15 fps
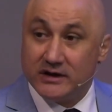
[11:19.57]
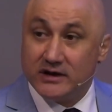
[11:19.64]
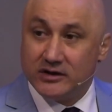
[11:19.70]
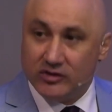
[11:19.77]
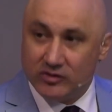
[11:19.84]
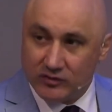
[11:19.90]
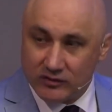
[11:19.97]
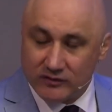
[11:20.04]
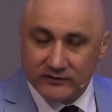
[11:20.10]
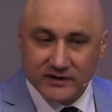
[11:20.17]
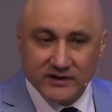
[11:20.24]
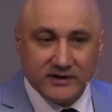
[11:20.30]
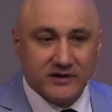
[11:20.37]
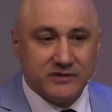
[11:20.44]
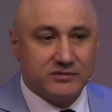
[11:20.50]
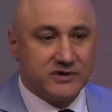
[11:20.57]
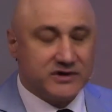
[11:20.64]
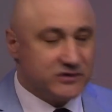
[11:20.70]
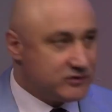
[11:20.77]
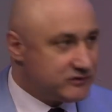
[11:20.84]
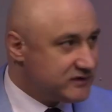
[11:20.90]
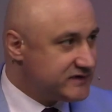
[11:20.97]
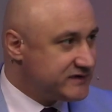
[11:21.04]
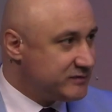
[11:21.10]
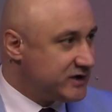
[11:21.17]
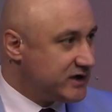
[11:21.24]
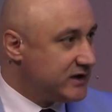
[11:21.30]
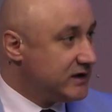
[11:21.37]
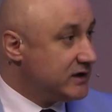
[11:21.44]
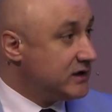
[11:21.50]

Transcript: Новое небо и новая земля.